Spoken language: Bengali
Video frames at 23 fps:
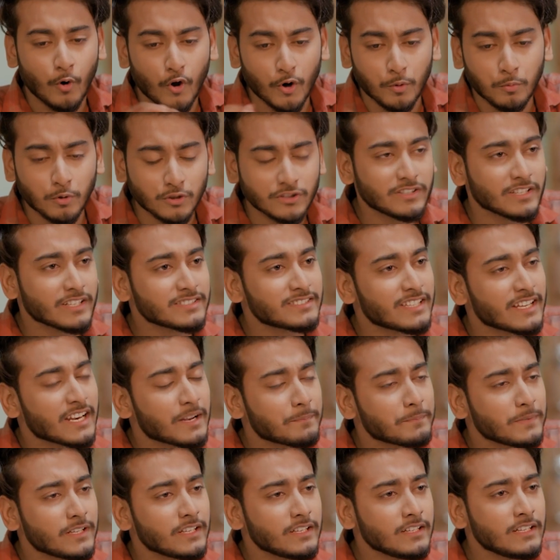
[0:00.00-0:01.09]
পরবর্তীতে কি স্যার
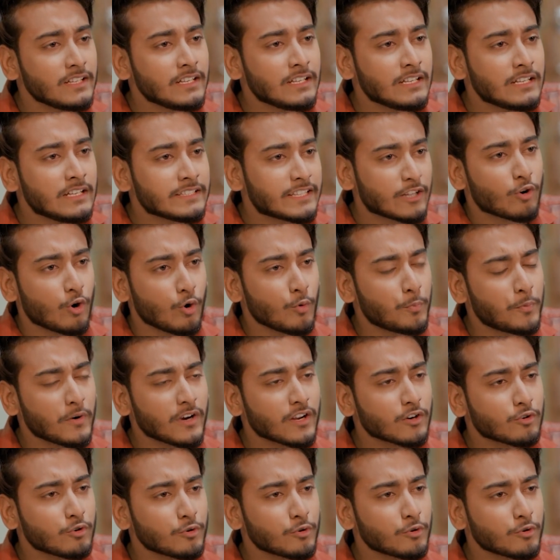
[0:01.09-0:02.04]
আপনি তার উপকার